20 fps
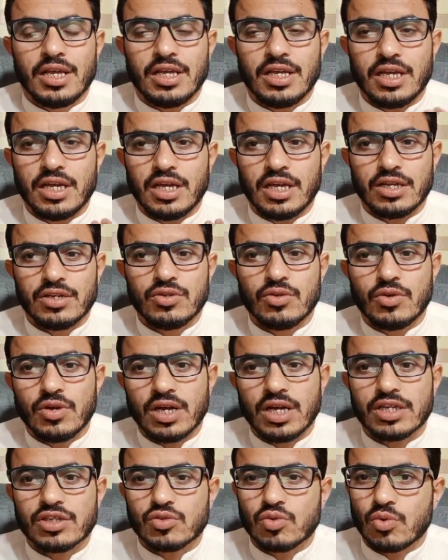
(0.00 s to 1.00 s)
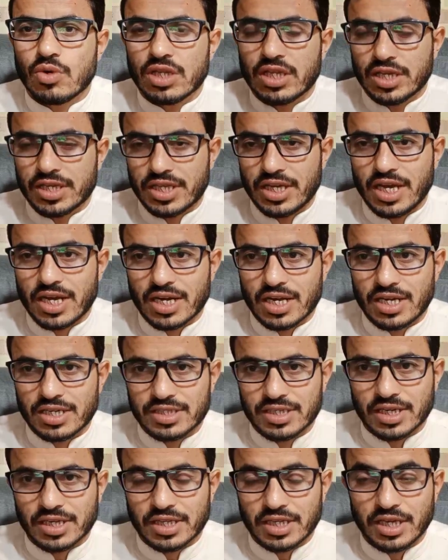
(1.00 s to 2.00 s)
जो है सूरत इख्तियार कर
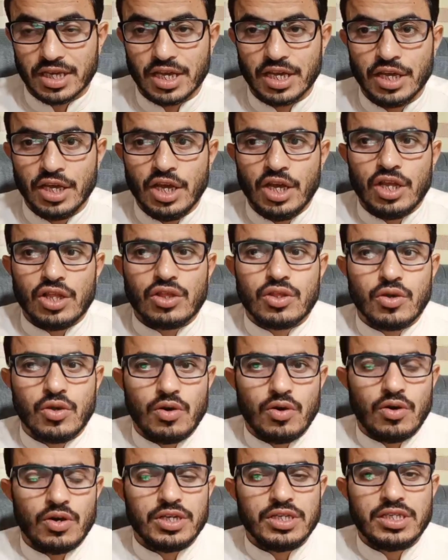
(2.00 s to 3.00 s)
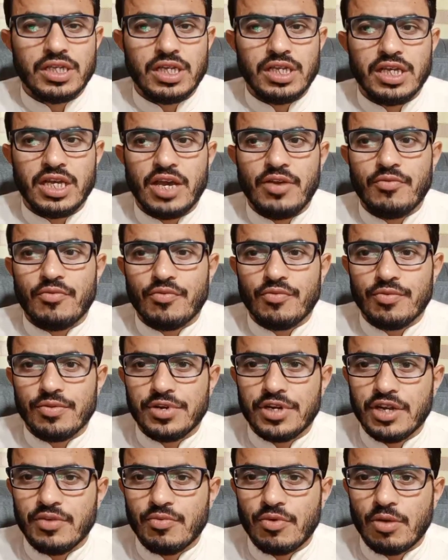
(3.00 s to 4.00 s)
सकती है तो इसलिए
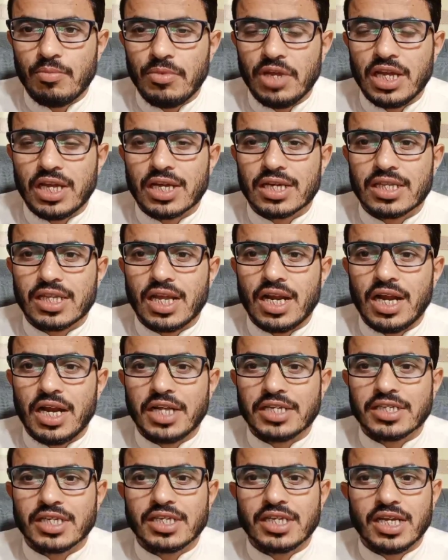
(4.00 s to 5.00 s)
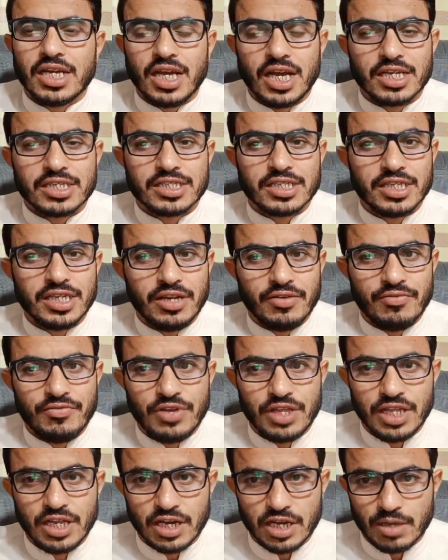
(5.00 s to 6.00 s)
डिवॉर्मिंग करते रहना चाहिए अस्सी
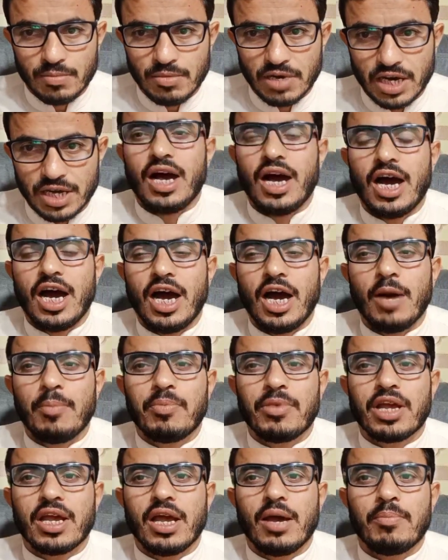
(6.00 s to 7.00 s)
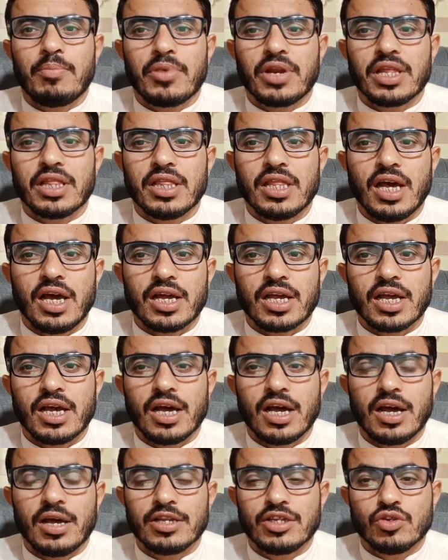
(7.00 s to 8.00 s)
नब्बे दिन के बाद आप आपका परिंदा
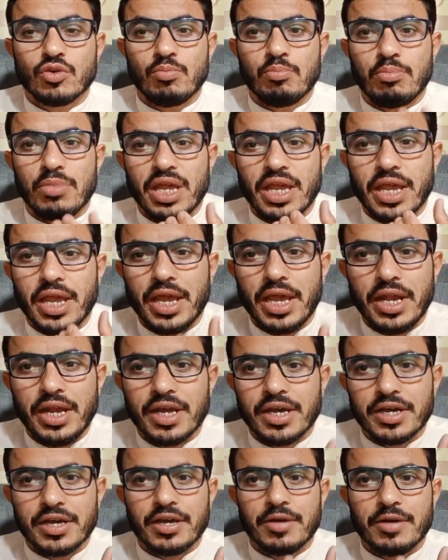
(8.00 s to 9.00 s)
का जो मेन